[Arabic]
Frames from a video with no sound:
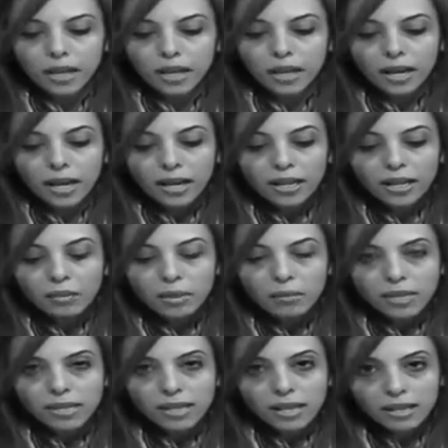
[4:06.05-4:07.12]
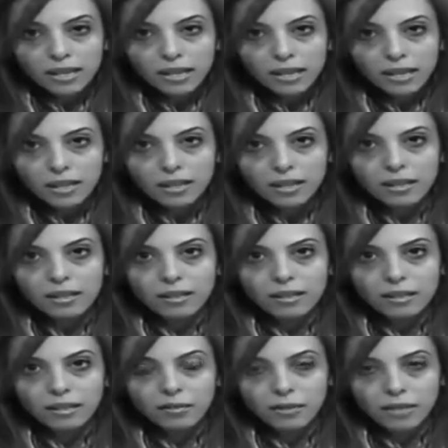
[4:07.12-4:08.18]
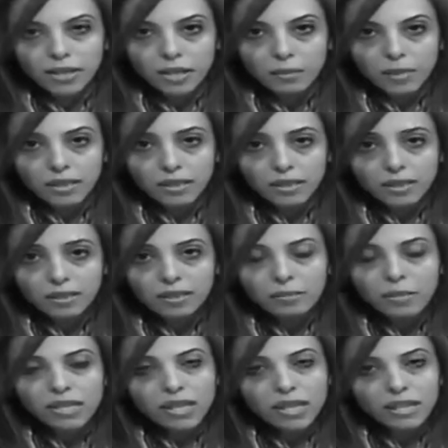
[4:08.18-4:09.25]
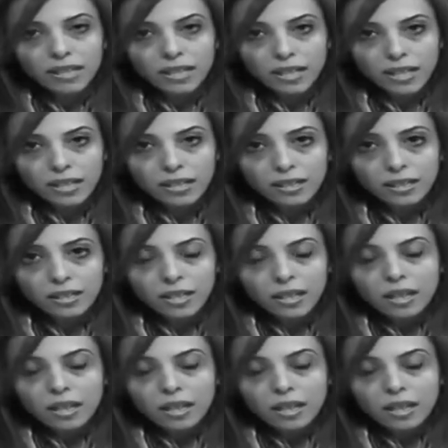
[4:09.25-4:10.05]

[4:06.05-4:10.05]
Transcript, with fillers: أغلب المزارع آه، اللي في اليمن مزارع جات